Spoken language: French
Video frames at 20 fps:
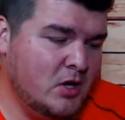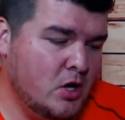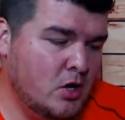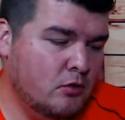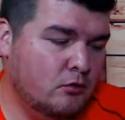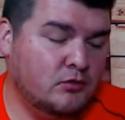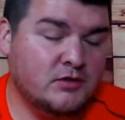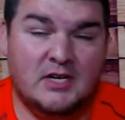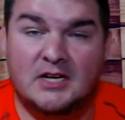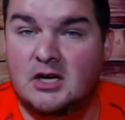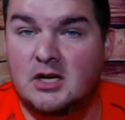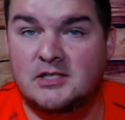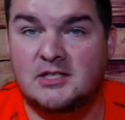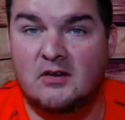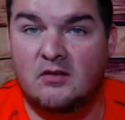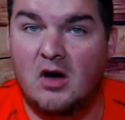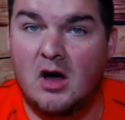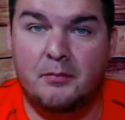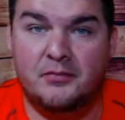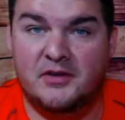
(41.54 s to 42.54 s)
vous allez le
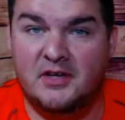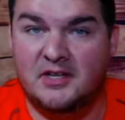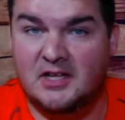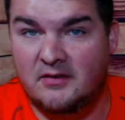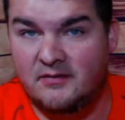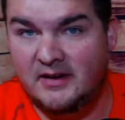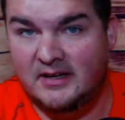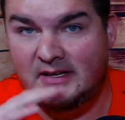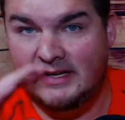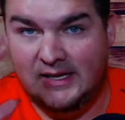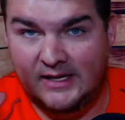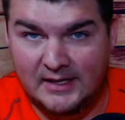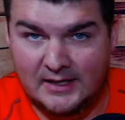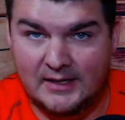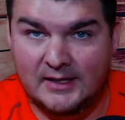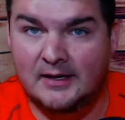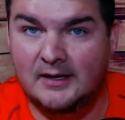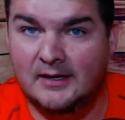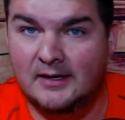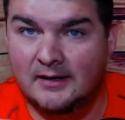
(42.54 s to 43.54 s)
savoir peut-être avec
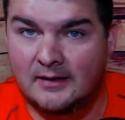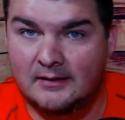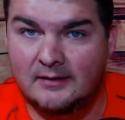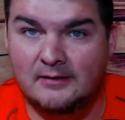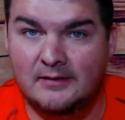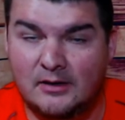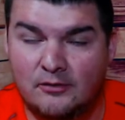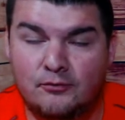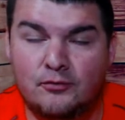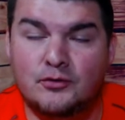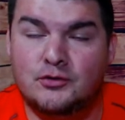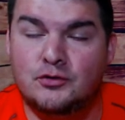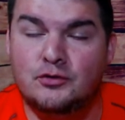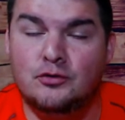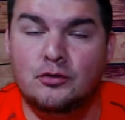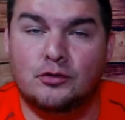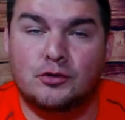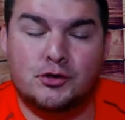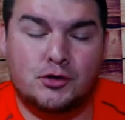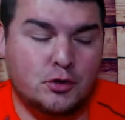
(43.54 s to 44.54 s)
les,
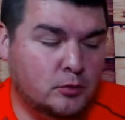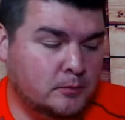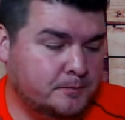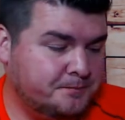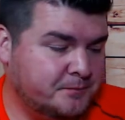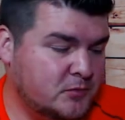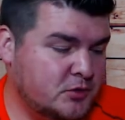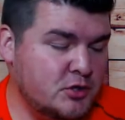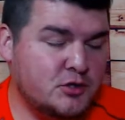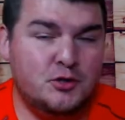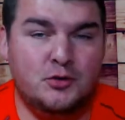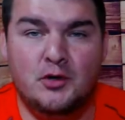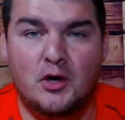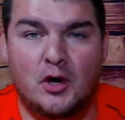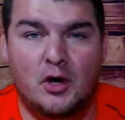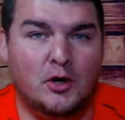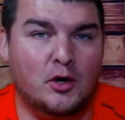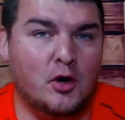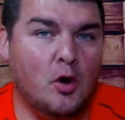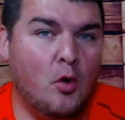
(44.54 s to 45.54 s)
futurs shows, je suis
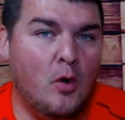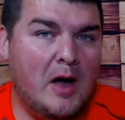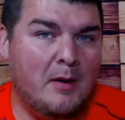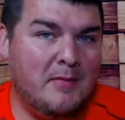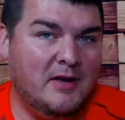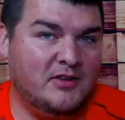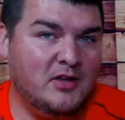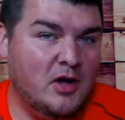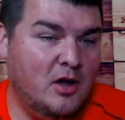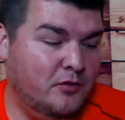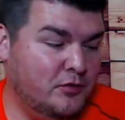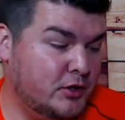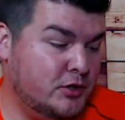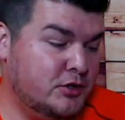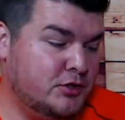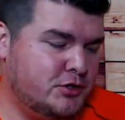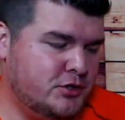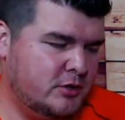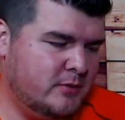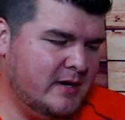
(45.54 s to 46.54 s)
un gros amateur de
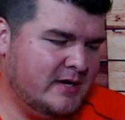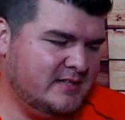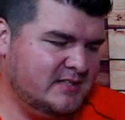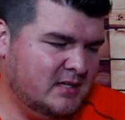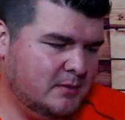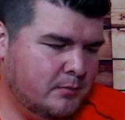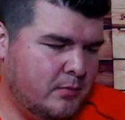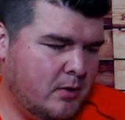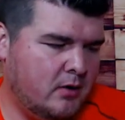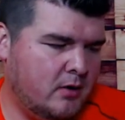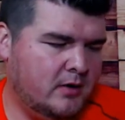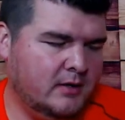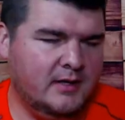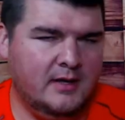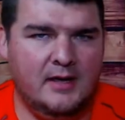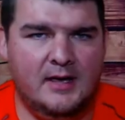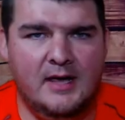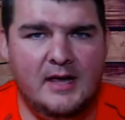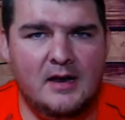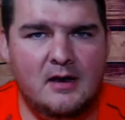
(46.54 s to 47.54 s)
Jurassic Park.
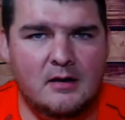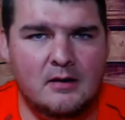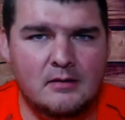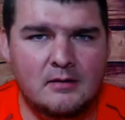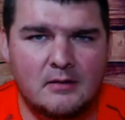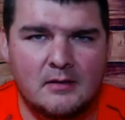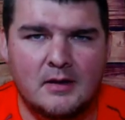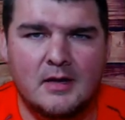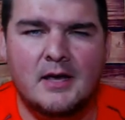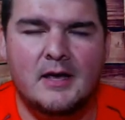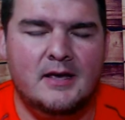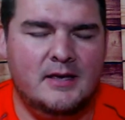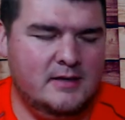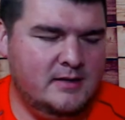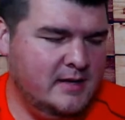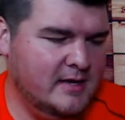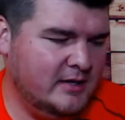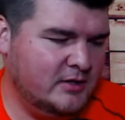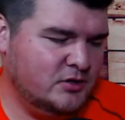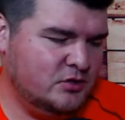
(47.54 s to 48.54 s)
Et là,
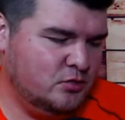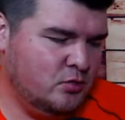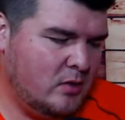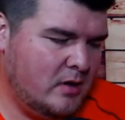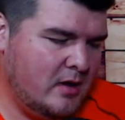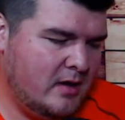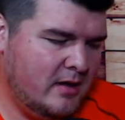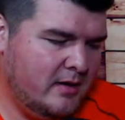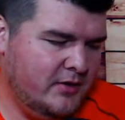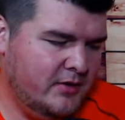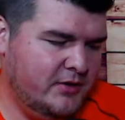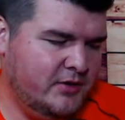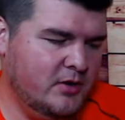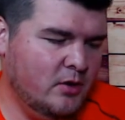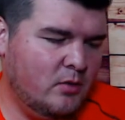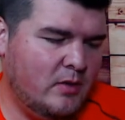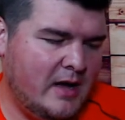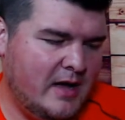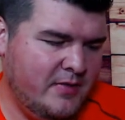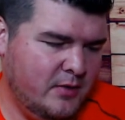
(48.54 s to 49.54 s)
hier soir, ils ont
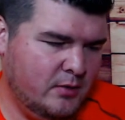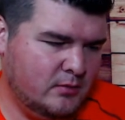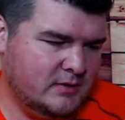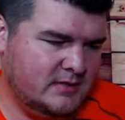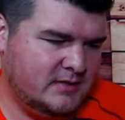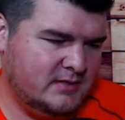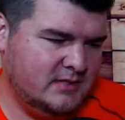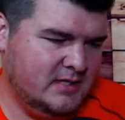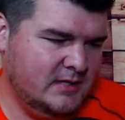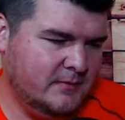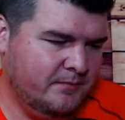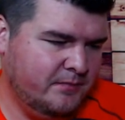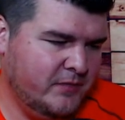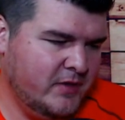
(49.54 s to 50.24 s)
annoncé